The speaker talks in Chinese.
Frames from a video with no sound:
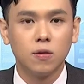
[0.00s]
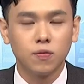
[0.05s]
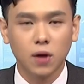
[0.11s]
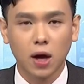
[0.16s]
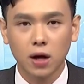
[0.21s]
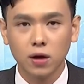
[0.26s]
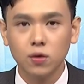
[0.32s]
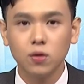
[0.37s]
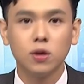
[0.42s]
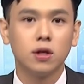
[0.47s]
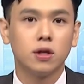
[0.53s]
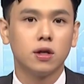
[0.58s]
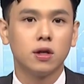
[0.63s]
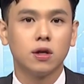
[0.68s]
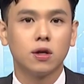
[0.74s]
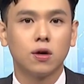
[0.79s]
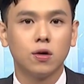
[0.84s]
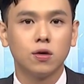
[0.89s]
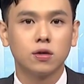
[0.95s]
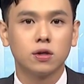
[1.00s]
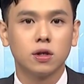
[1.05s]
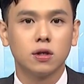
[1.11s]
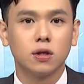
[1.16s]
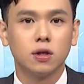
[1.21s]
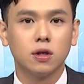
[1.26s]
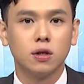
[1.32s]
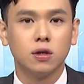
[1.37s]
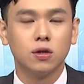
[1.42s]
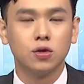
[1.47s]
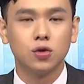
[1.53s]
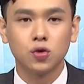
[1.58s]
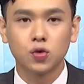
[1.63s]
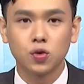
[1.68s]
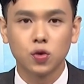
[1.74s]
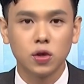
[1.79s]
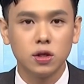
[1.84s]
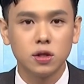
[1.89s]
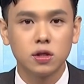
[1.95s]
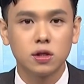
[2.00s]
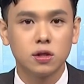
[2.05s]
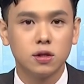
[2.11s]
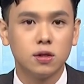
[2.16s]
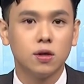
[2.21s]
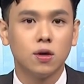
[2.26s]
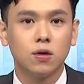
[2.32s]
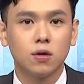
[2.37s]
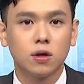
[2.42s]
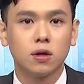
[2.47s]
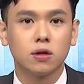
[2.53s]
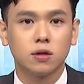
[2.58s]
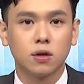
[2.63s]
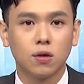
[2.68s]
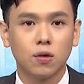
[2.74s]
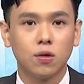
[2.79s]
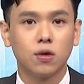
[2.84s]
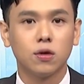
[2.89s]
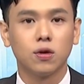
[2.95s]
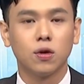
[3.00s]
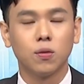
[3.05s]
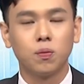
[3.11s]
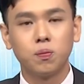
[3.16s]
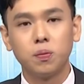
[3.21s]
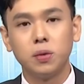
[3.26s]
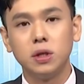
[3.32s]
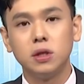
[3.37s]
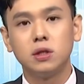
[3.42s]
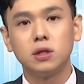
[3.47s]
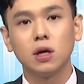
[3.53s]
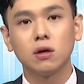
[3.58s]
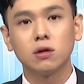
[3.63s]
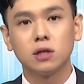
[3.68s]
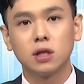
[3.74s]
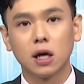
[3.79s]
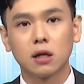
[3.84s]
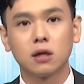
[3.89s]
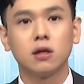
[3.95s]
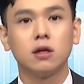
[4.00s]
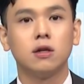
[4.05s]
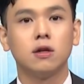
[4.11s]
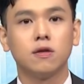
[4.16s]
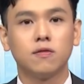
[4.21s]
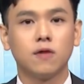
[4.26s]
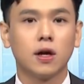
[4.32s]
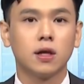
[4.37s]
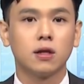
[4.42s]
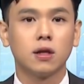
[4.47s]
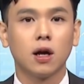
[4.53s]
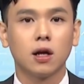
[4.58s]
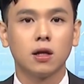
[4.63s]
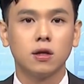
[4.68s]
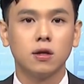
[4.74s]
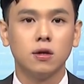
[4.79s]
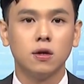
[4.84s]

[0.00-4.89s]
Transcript: 台股也跌得够深了，随时都可能会有比较强力的反弹。